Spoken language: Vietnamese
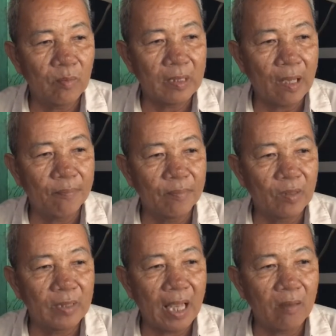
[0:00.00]
bả chụm
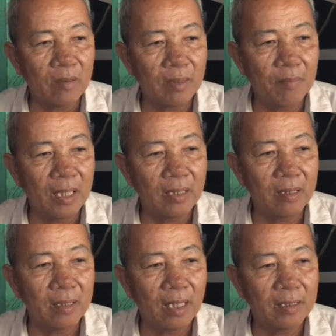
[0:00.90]
đầu cháu mới
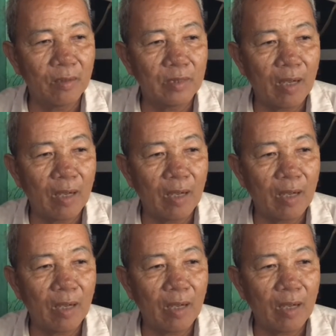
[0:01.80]
cái hơi sâu